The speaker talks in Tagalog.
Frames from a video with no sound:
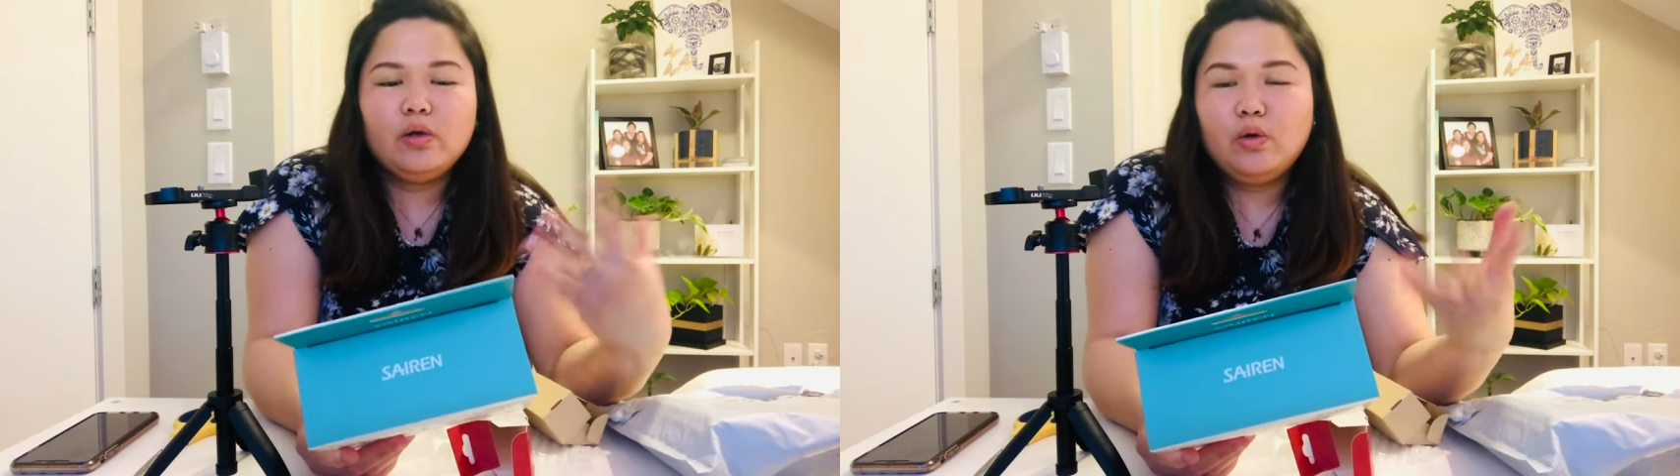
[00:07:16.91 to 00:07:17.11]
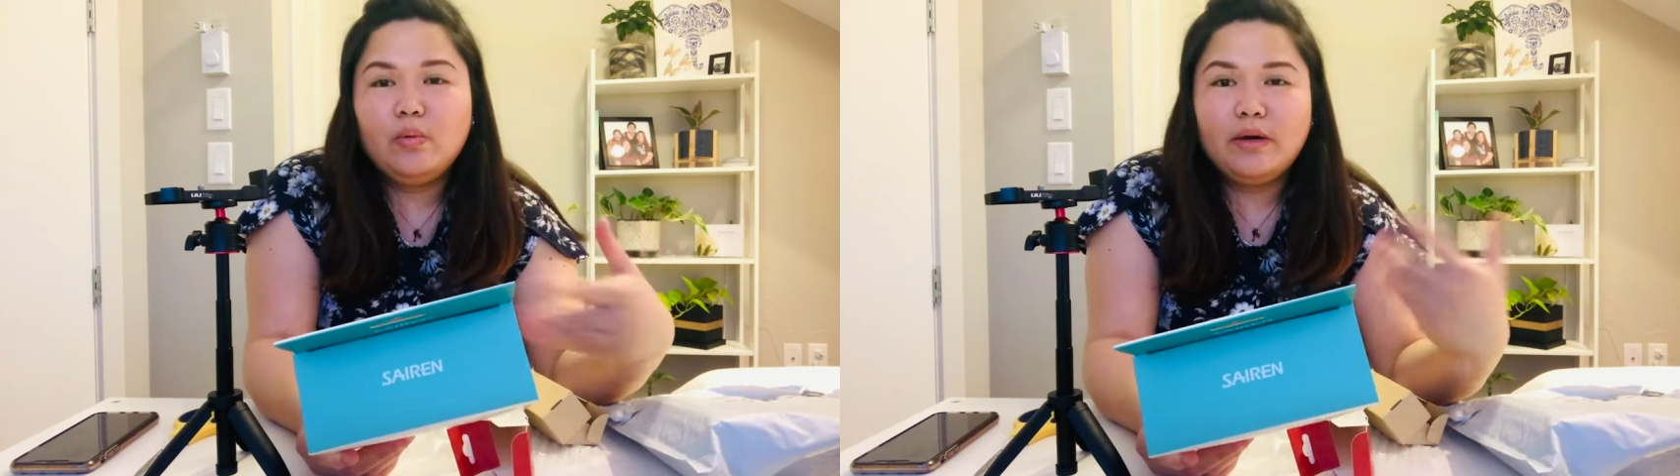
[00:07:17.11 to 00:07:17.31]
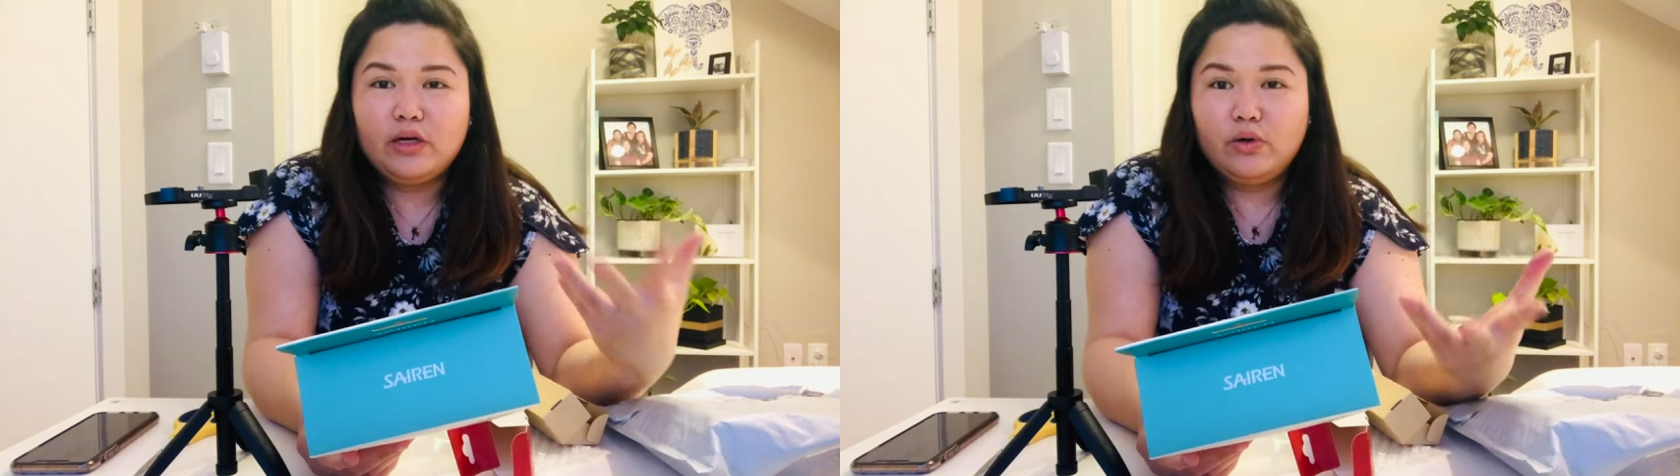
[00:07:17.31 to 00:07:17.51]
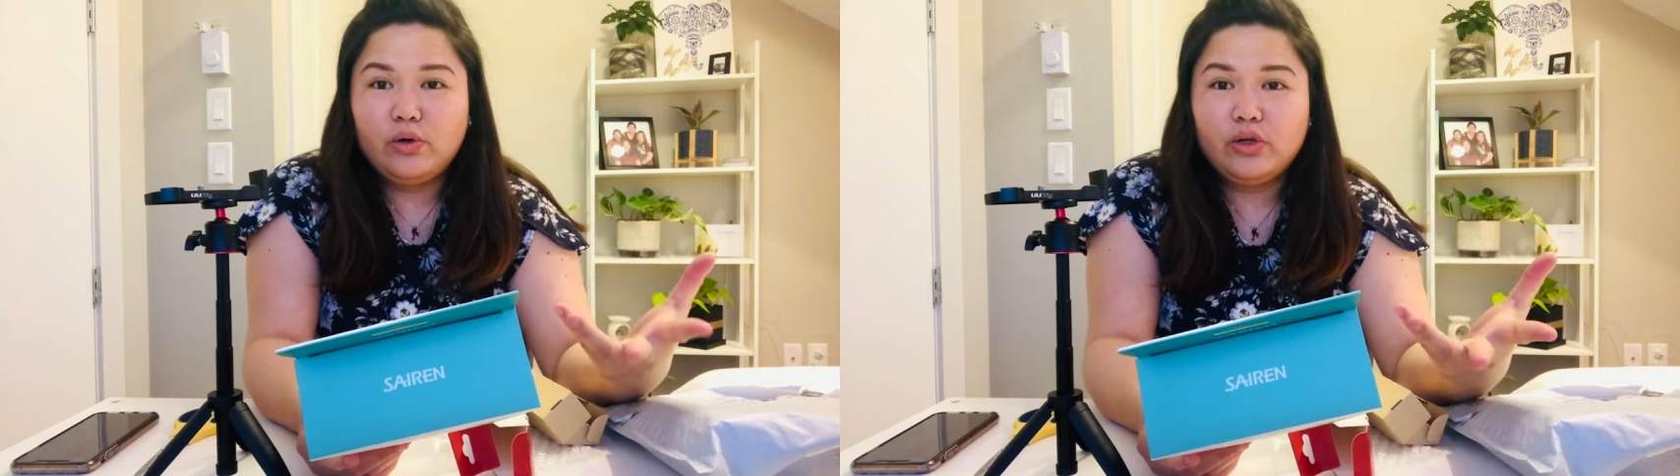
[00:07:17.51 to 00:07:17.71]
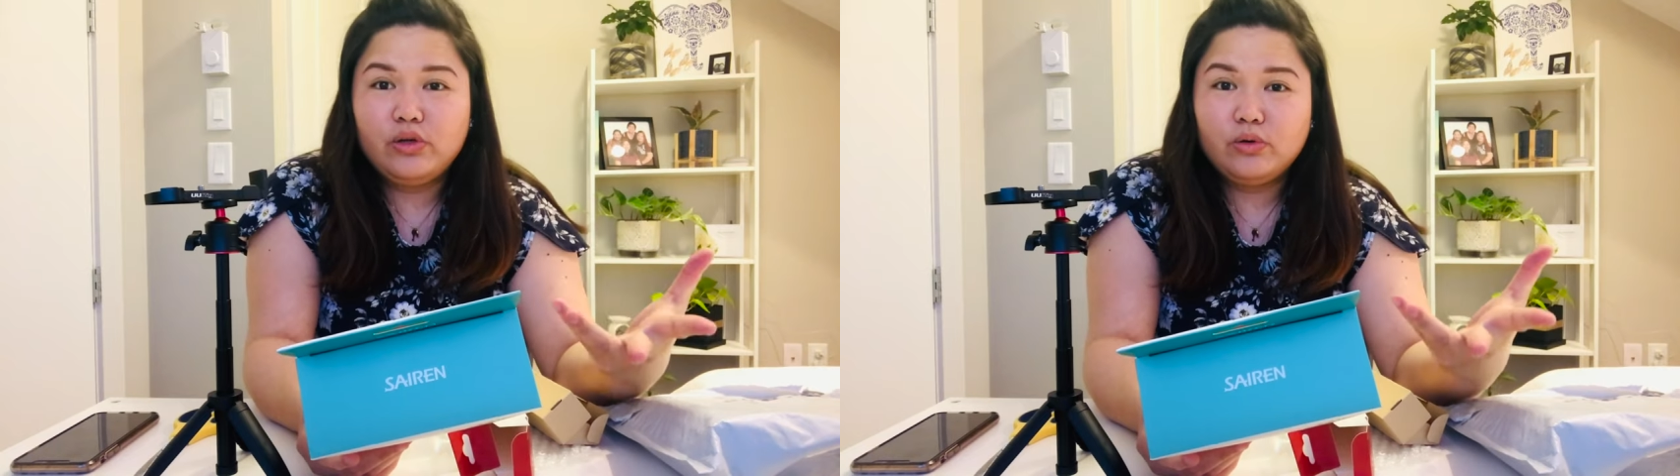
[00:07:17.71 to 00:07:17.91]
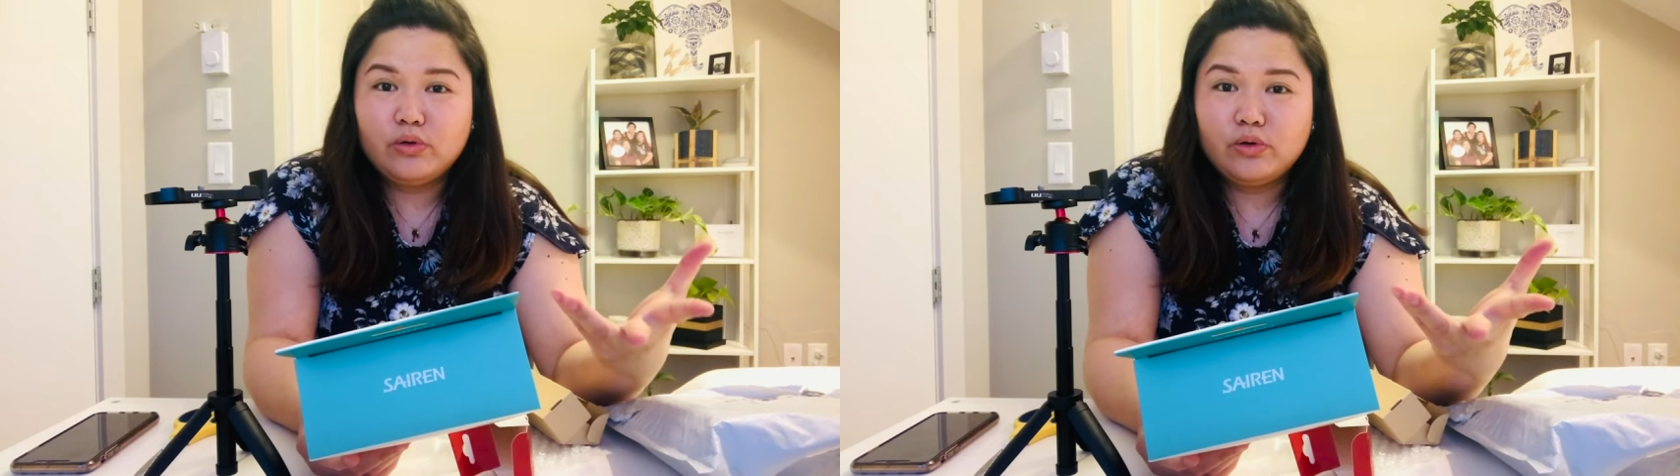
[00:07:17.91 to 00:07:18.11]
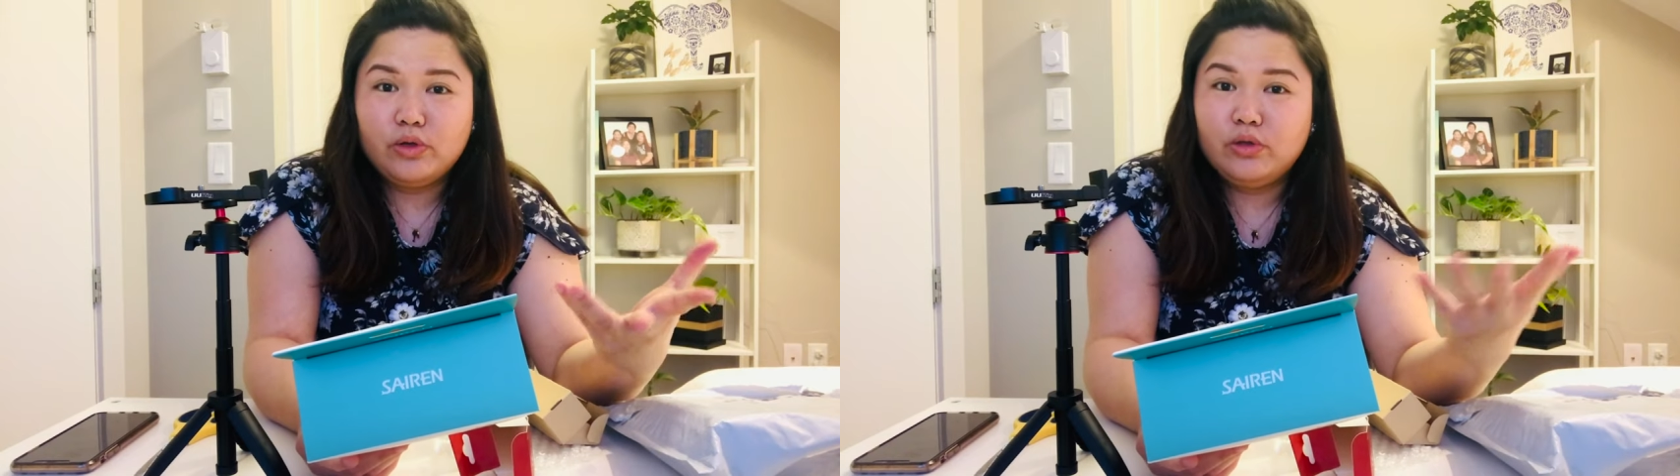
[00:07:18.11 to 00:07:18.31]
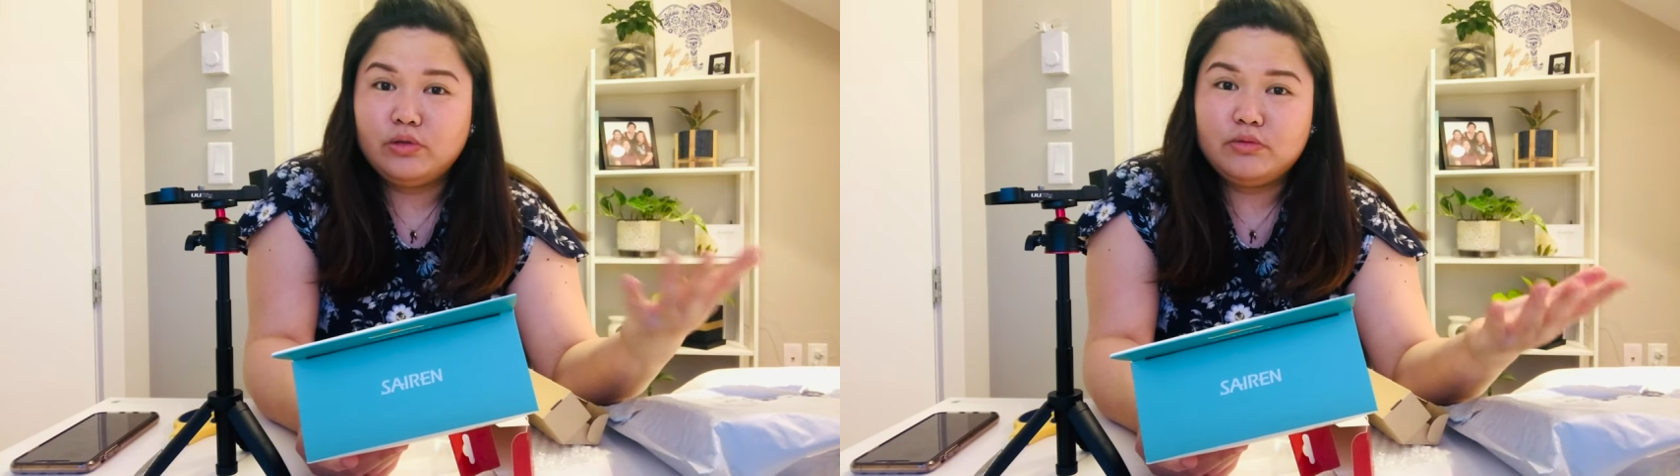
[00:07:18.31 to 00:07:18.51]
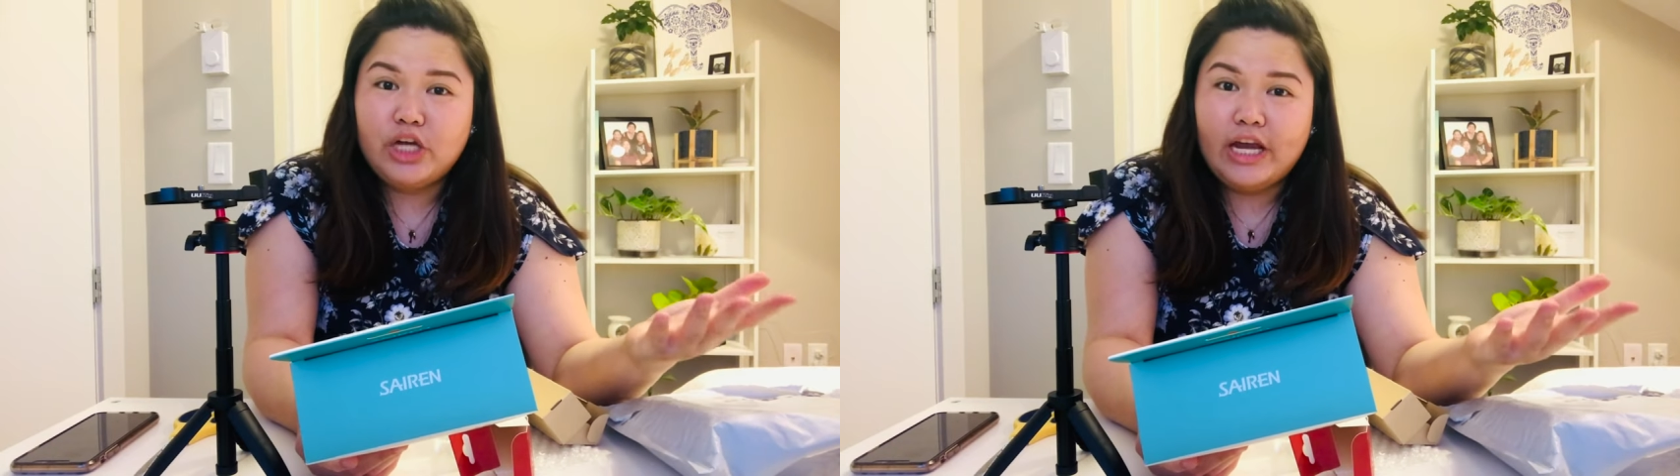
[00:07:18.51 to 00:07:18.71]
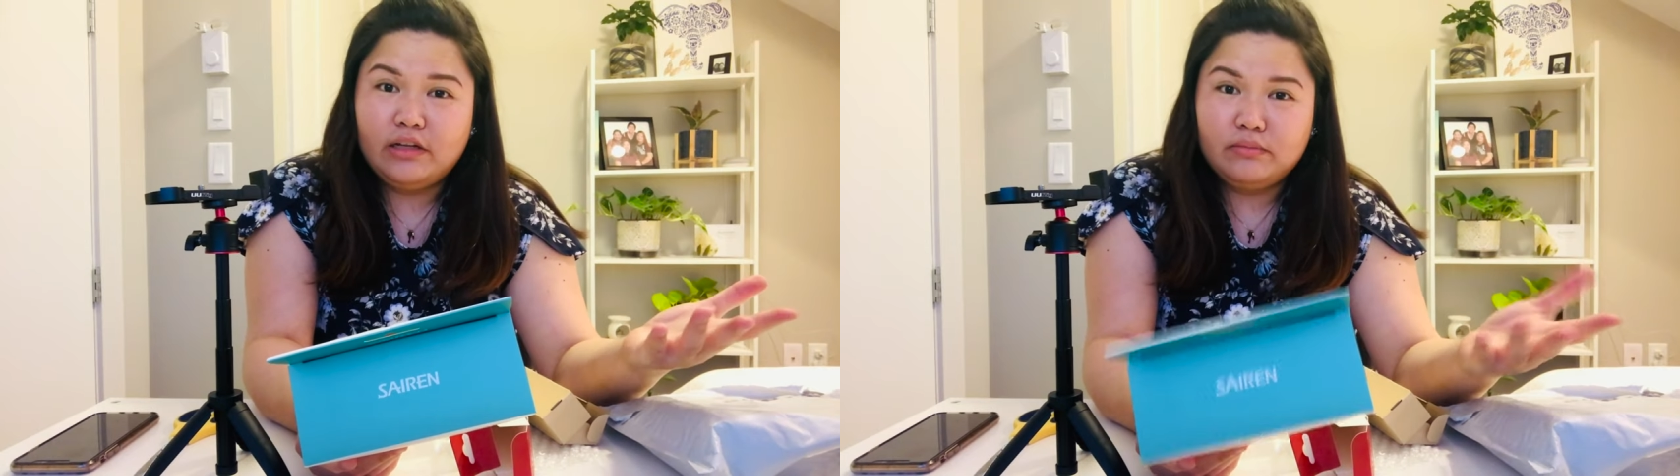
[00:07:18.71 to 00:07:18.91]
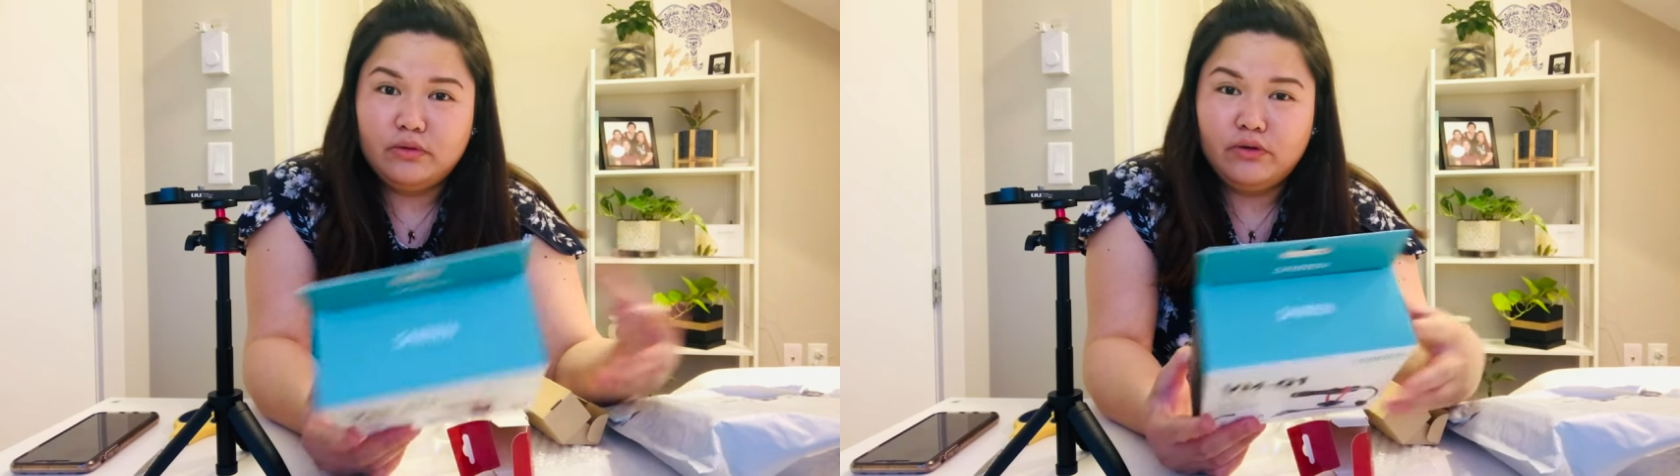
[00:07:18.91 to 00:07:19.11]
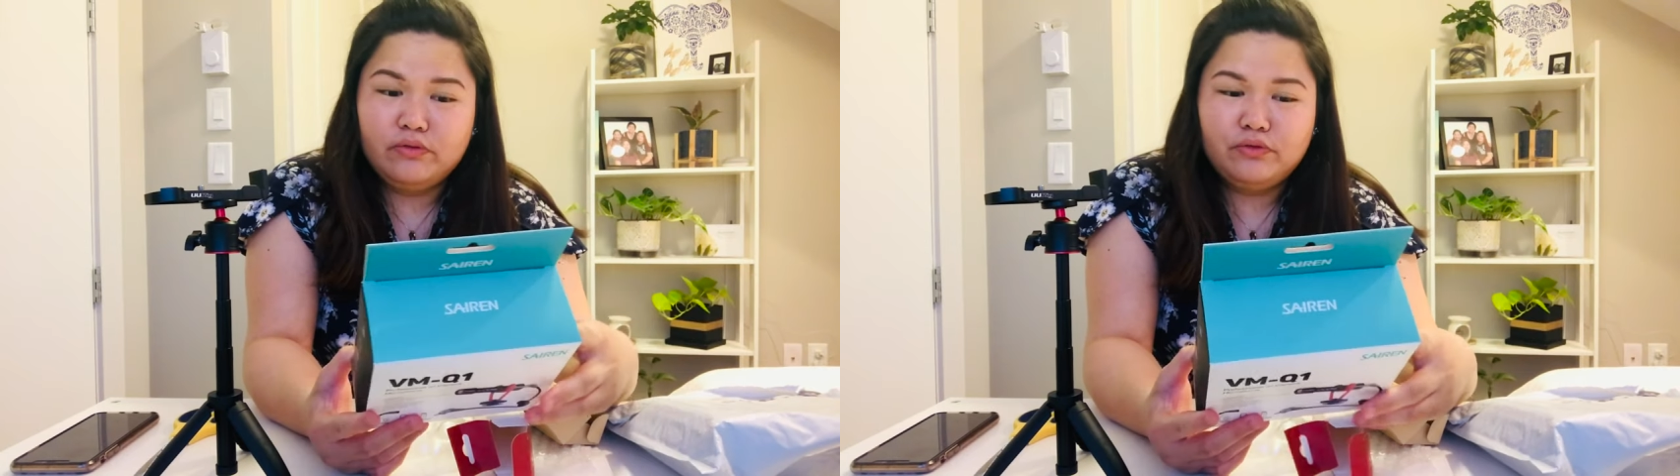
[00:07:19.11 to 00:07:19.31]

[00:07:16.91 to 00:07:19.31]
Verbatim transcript: lumago yung YouTube channel mo.